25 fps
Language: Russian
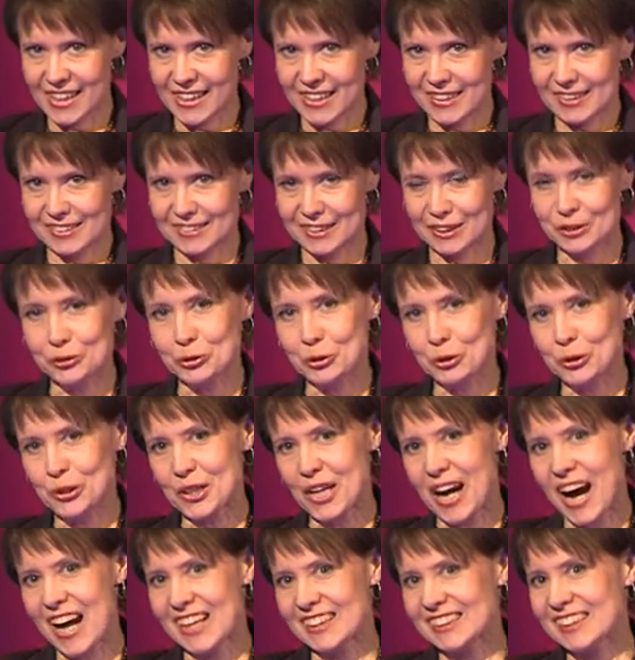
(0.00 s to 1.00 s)
Заслуженный
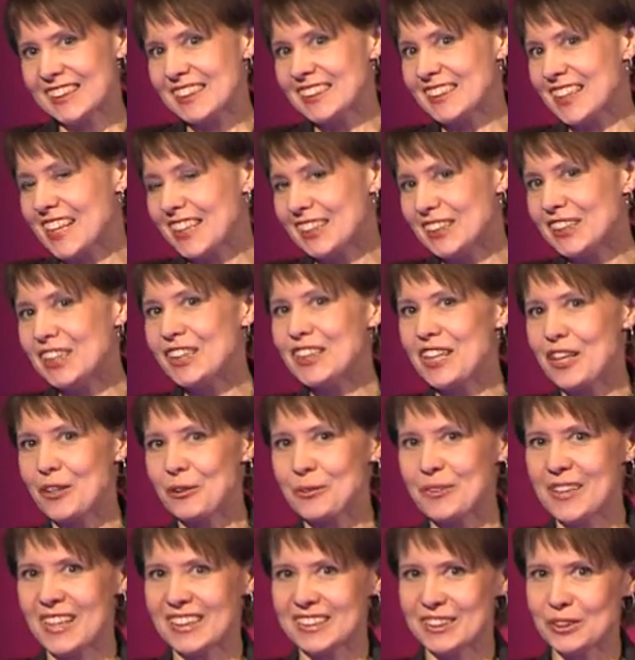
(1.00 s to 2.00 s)
артист России,
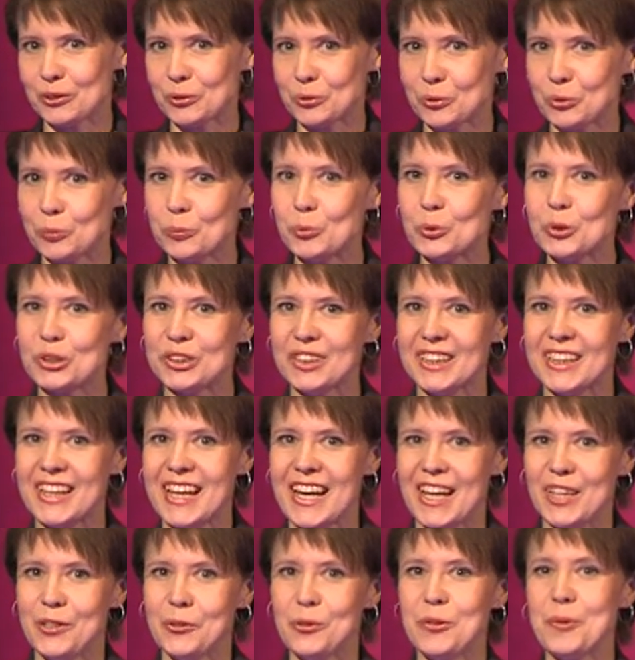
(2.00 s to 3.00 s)
народный артист Удмуртии
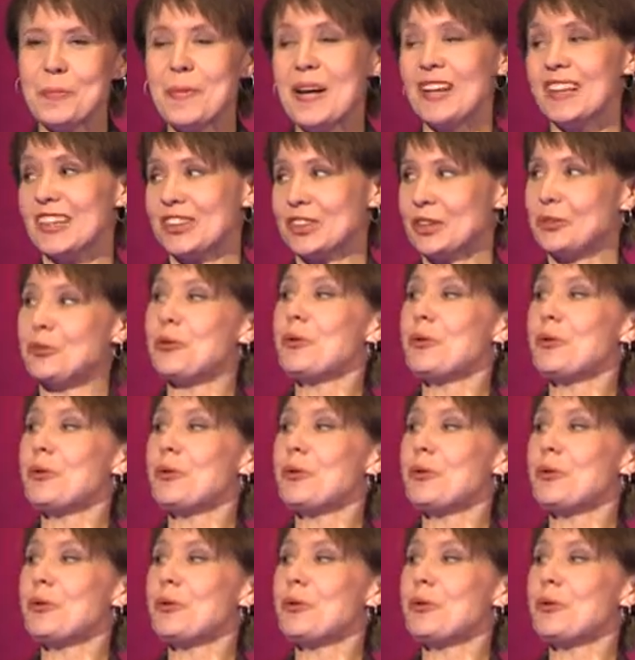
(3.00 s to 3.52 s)
Юрий Малашин.